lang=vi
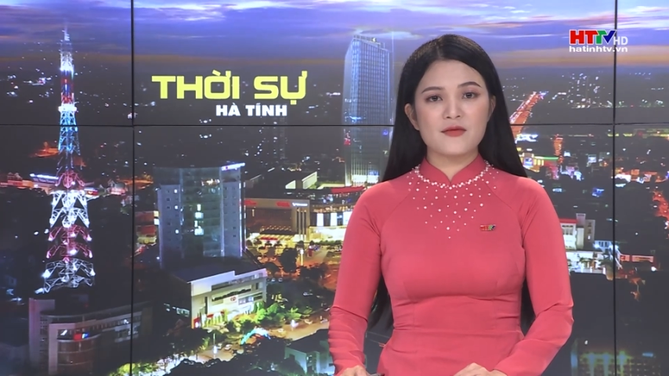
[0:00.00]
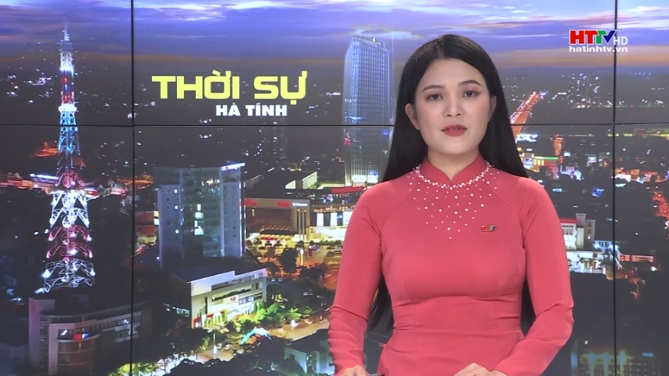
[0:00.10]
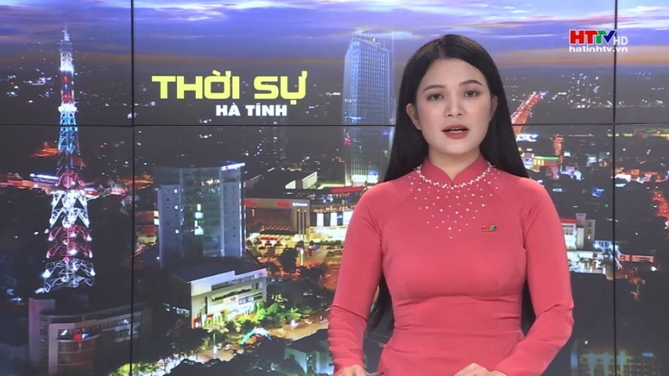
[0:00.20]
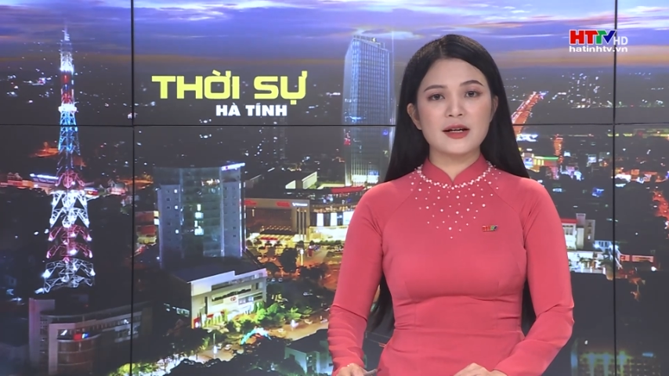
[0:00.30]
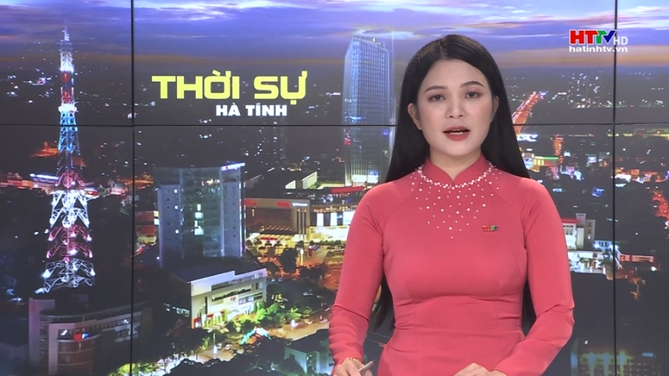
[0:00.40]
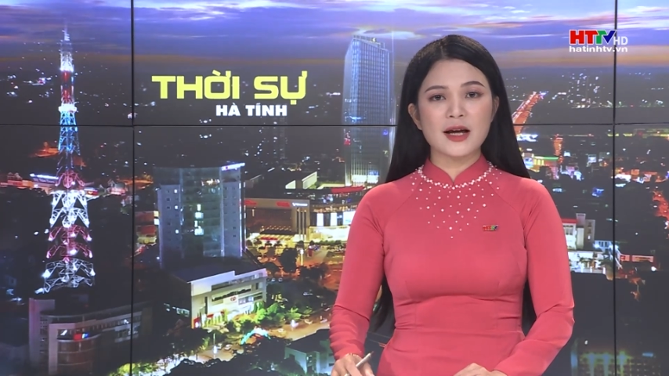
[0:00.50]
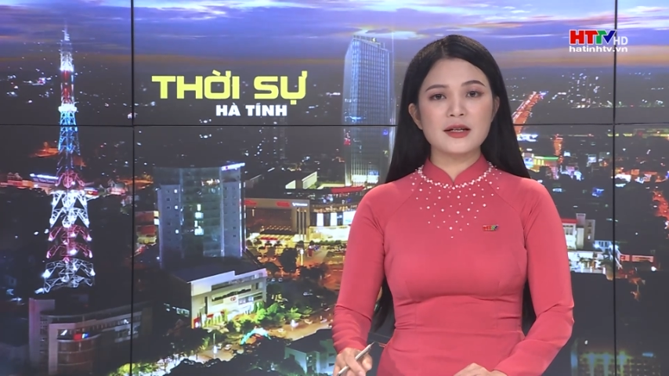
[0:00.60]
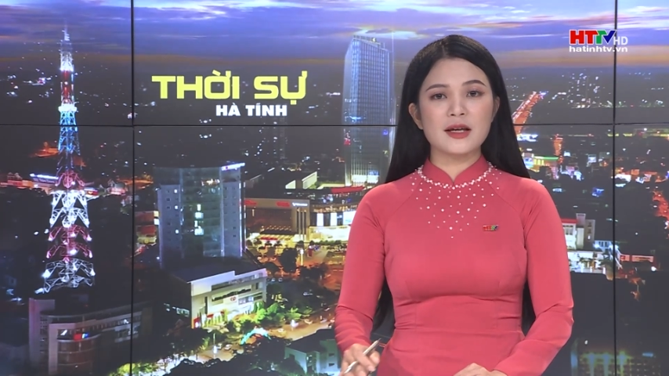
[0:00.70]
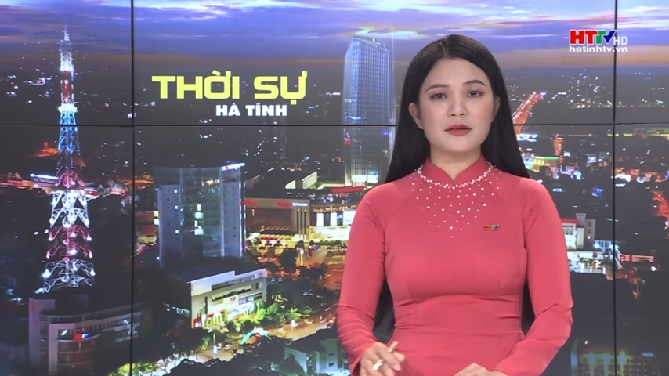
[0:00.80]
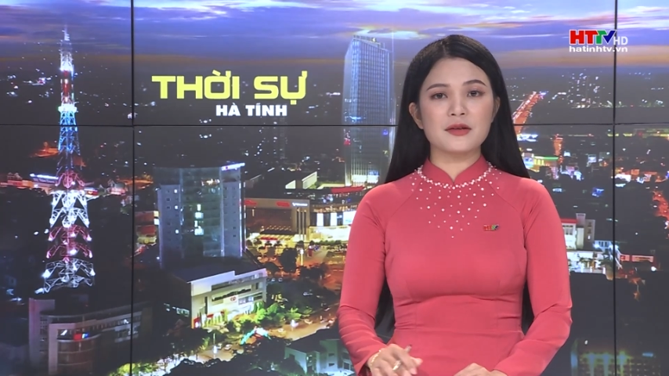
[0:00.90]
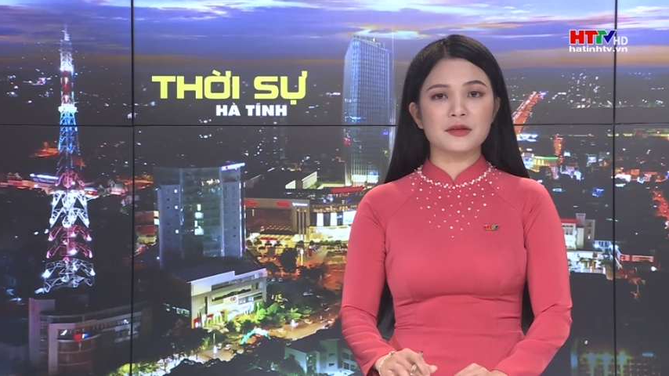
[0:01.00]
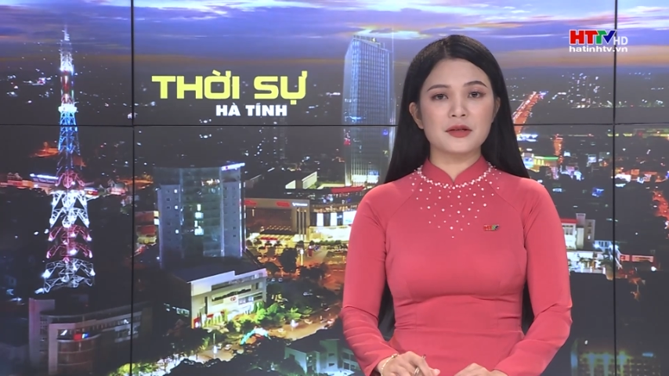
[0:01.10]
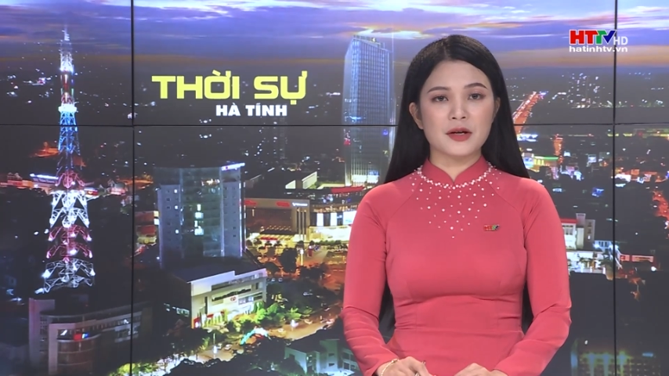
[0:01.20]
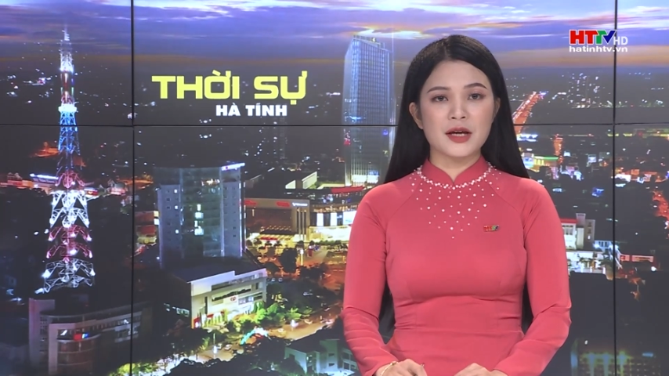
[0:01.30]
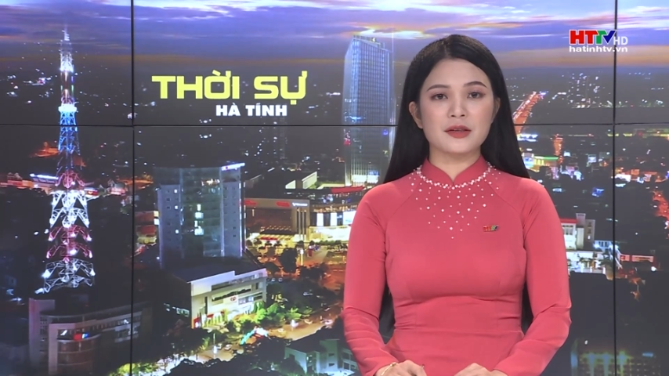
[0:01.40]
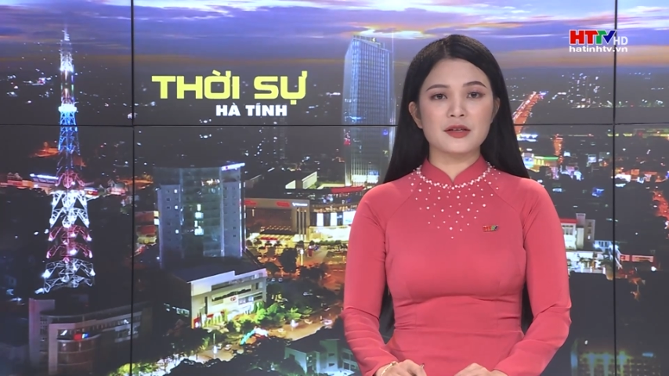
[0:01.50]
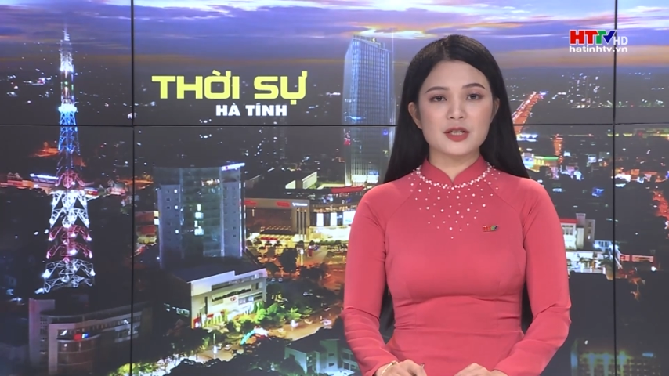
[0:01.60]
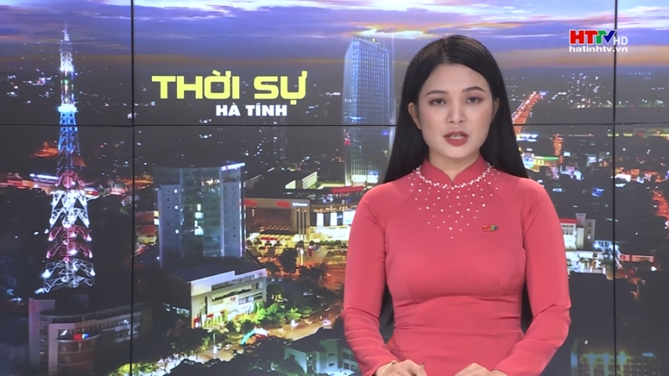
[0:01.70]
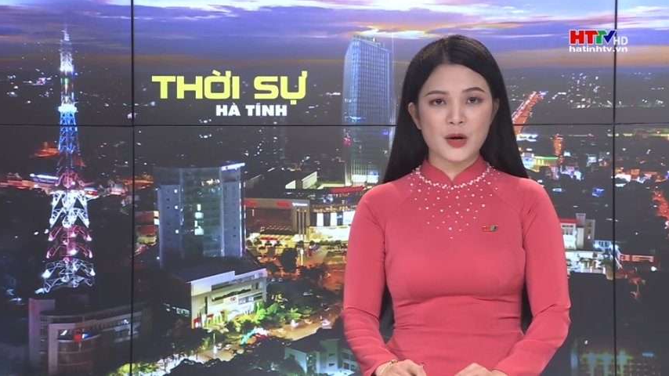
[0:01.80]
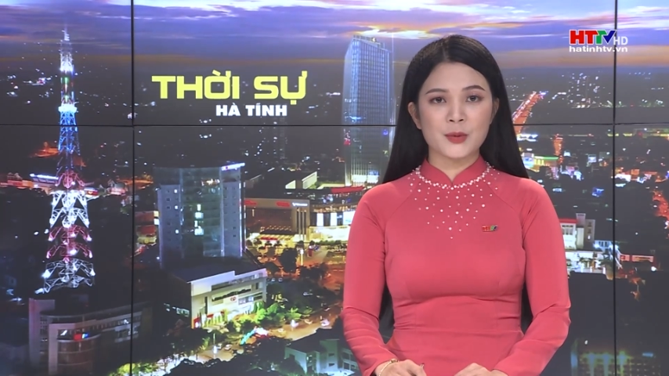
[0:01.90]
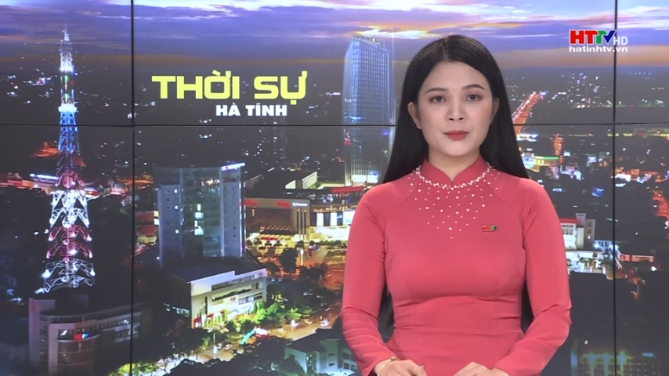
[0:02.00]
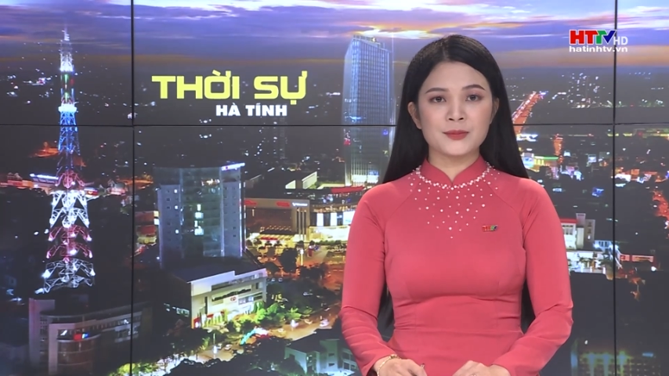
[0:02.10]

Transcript: về lịch cắt điện được thực hiện như sau.